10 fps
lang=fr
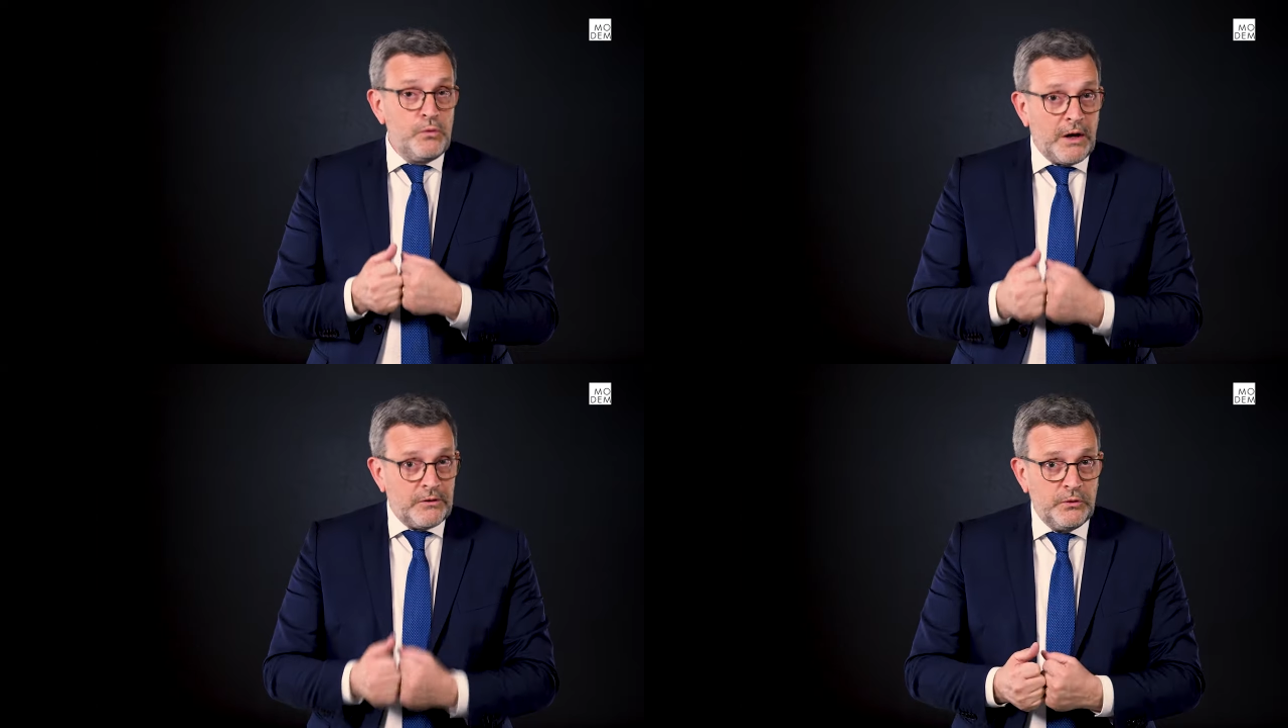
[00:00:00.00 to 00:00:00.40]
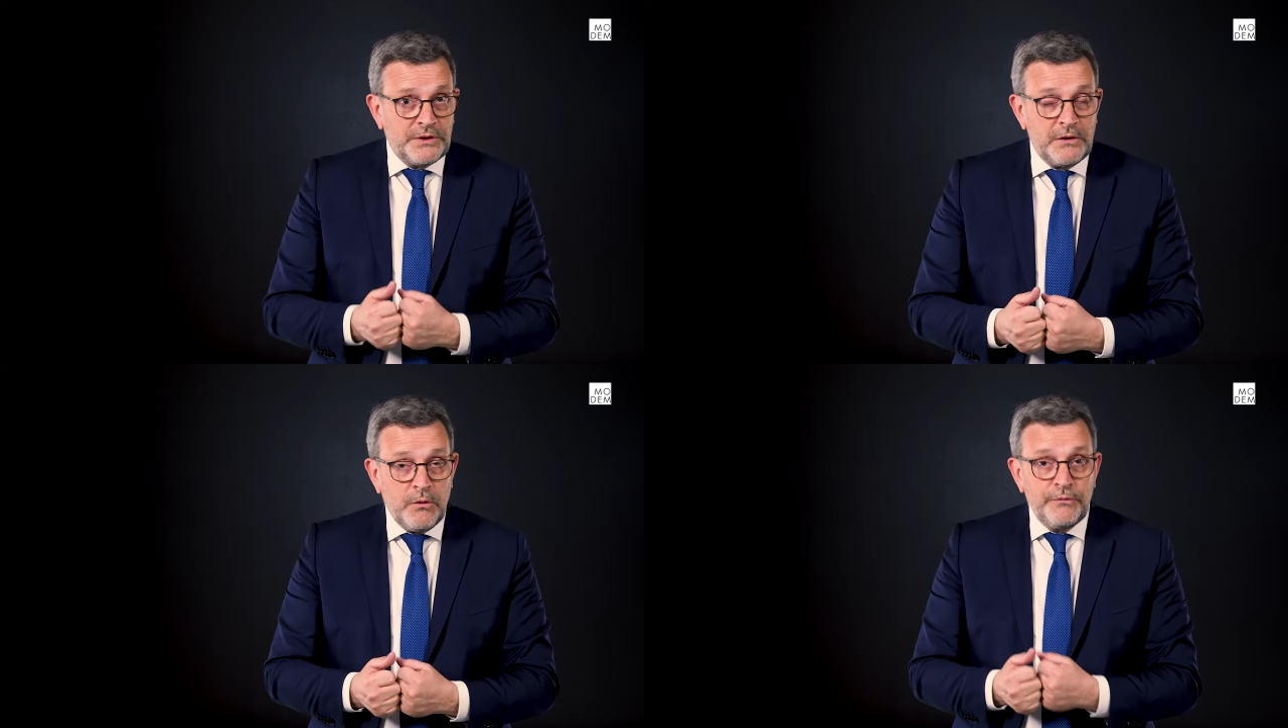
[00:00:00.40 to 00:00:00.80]
l'arc de
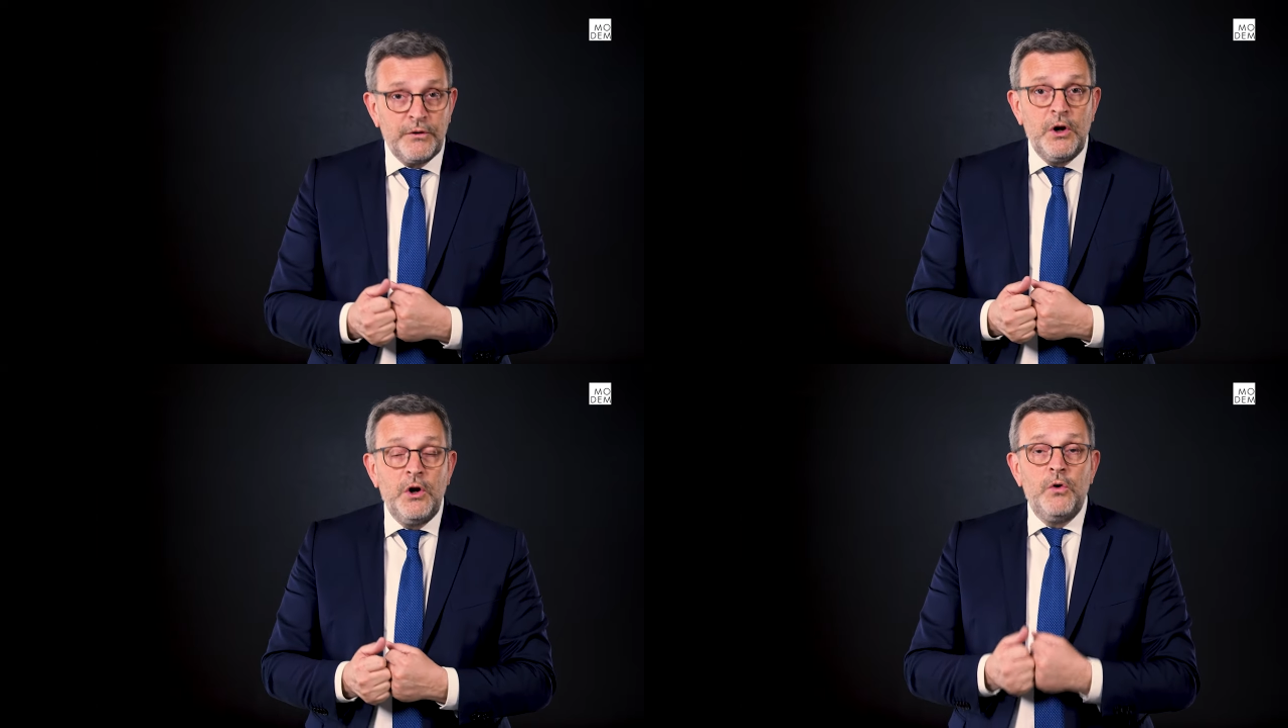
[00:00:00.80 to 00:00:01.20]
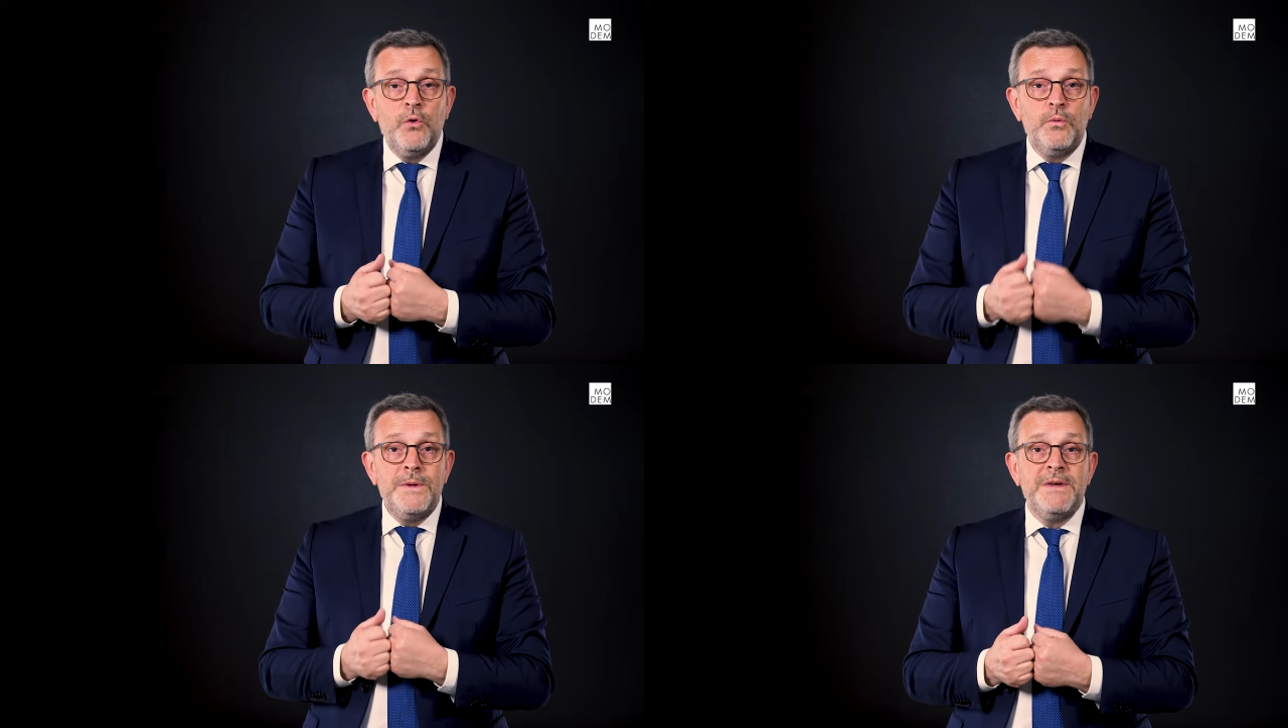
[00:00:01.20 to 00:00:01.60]
triomphe
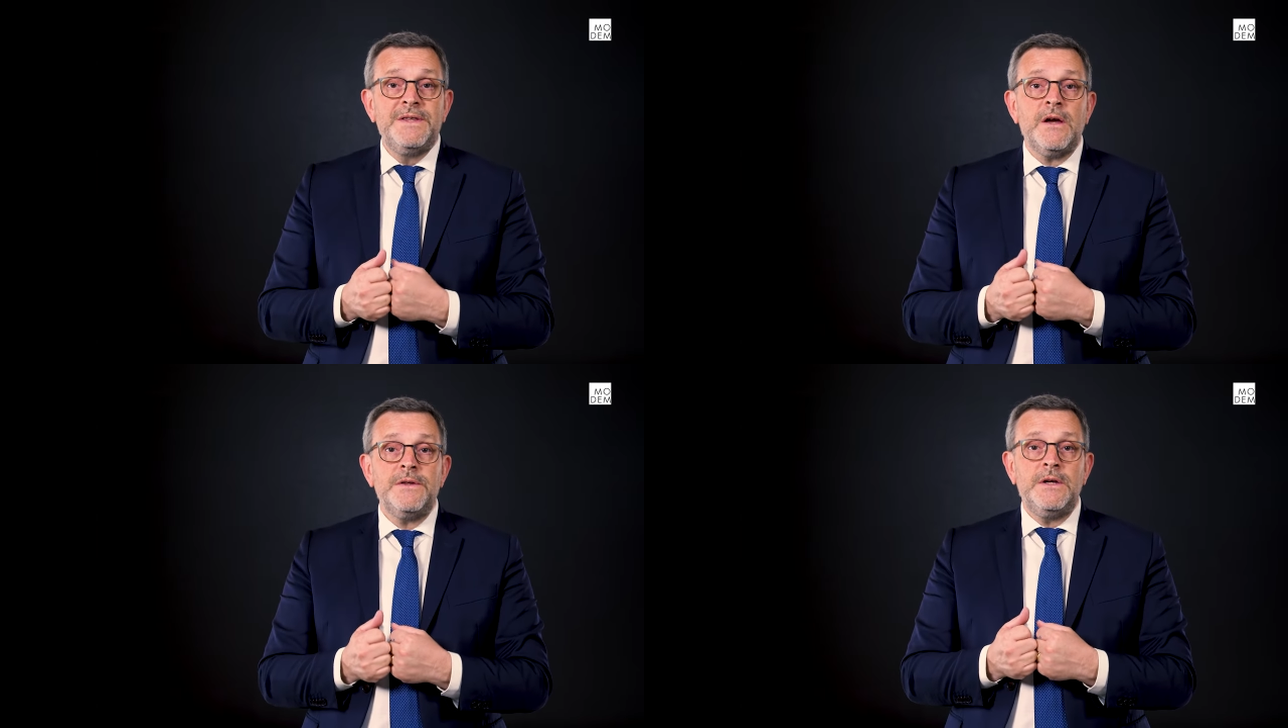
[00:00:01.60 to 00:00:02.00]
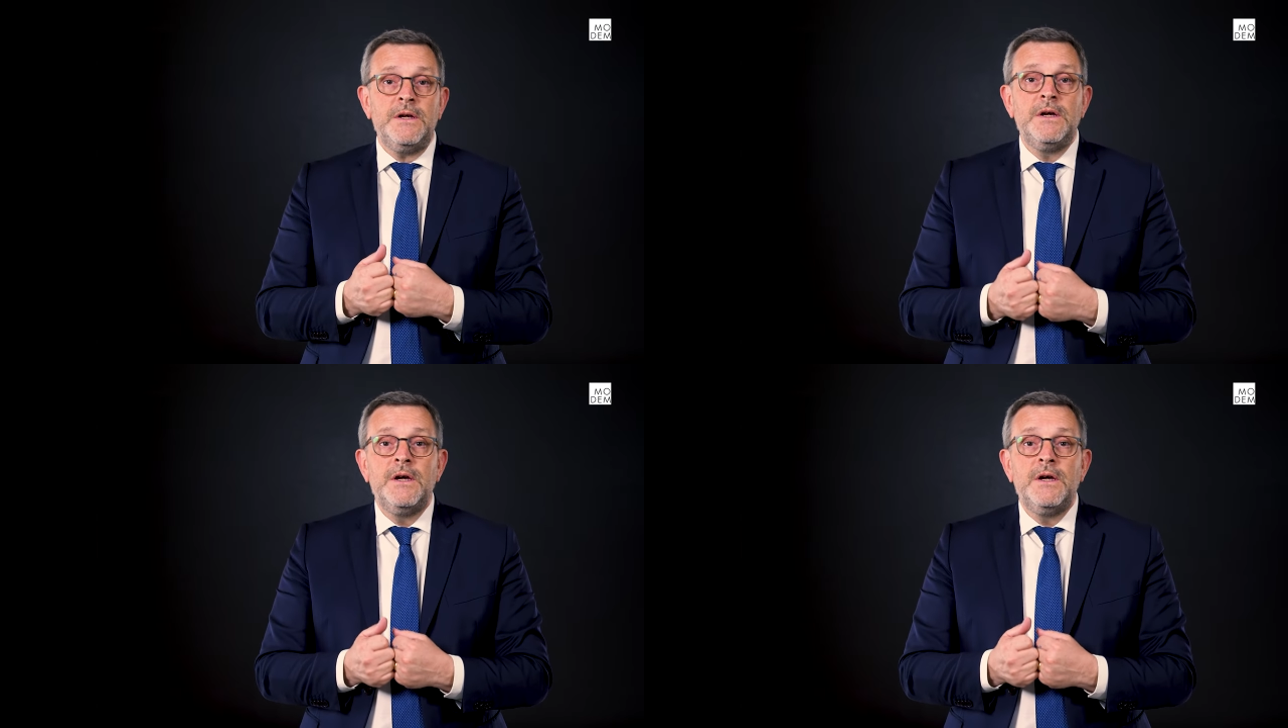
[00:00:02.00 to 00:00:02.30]
le 8 mai dernier.